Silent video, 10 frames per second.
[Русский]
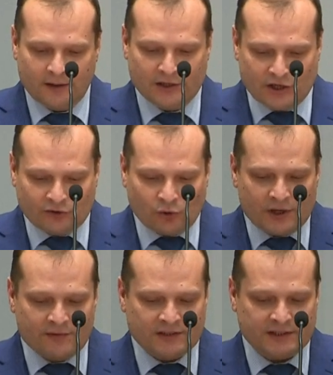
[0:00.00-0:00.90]
«Никто
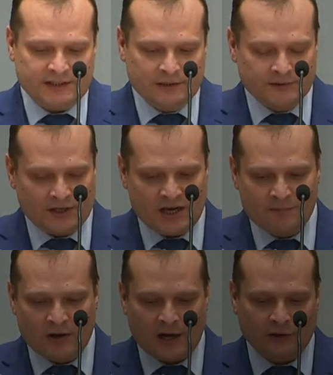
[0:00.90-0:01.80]
не восходил на
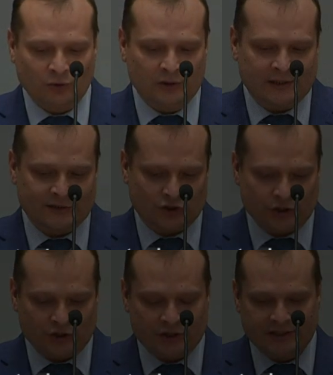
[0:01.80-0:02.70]
небо, как только
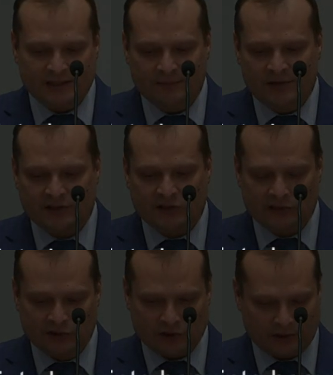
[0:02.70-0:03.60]
сшедший с небес
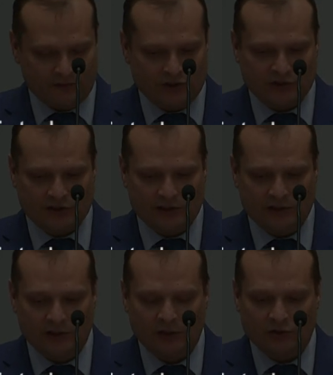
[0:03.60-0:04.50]
Сын
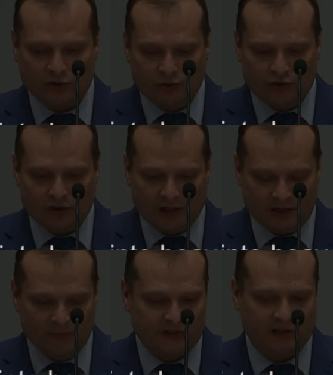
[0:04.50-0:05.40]
Человеческий, сущий на
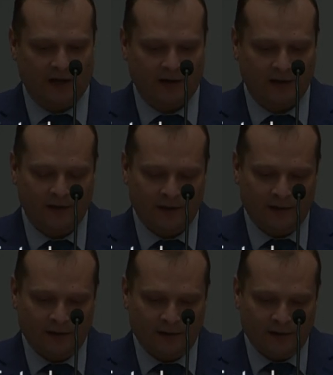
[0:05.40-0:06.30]
небесах.
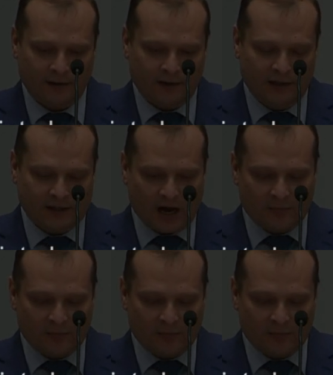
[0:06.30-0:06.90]
И как